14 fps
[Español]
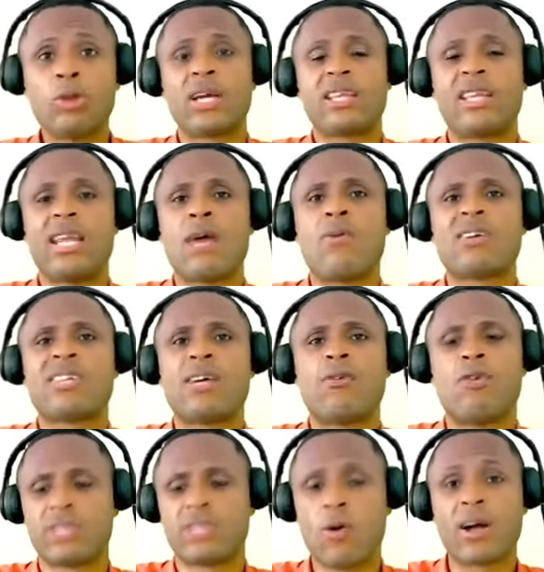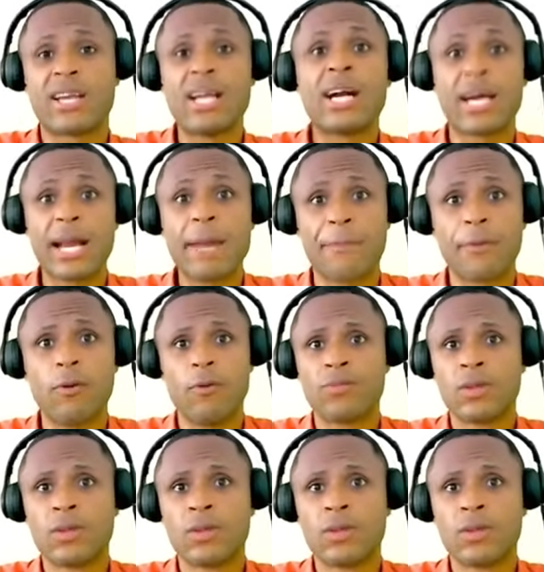que tenía José Joaquín Crespo,